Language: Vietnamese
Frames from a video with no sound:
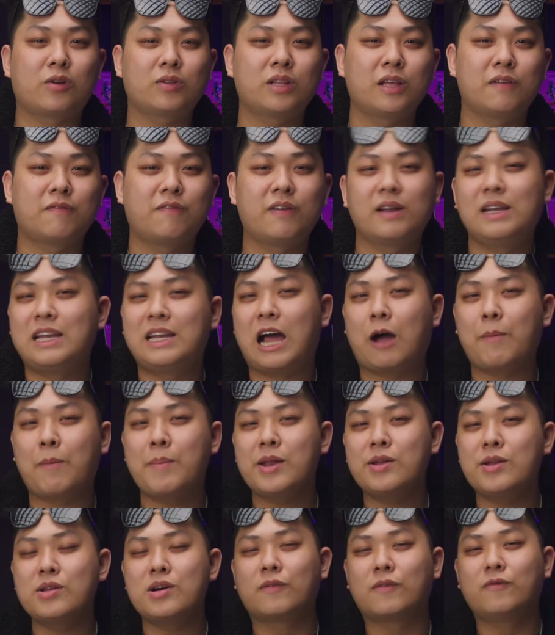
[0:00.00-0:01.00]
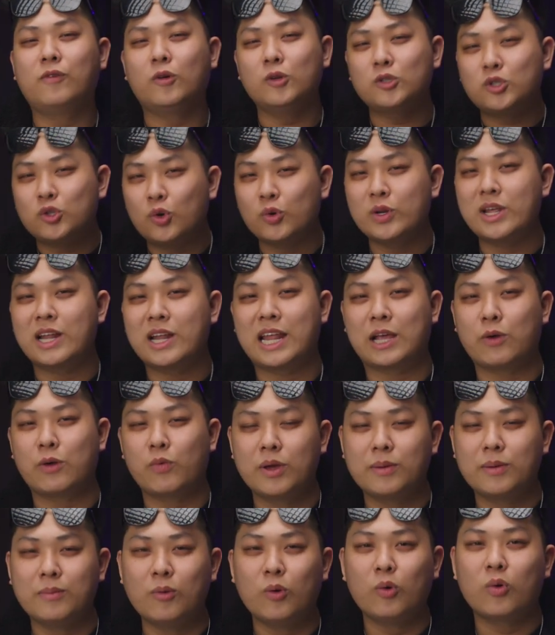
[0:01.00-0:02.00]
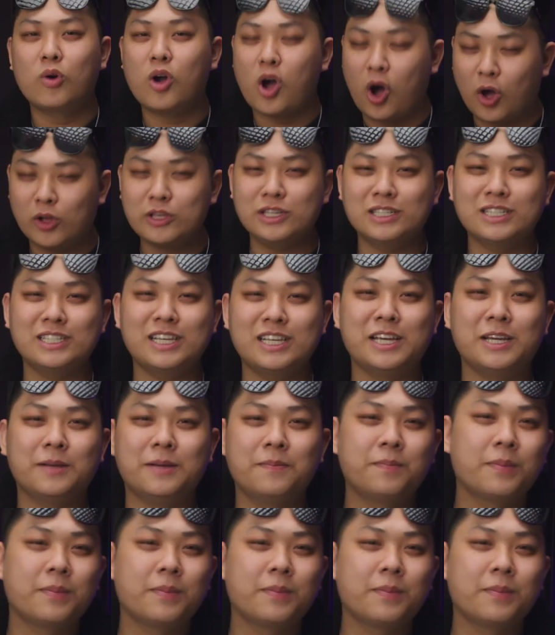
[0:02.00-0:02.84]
có thể phần nào biết được vũ trụ điện ảnh Weibo có những gì.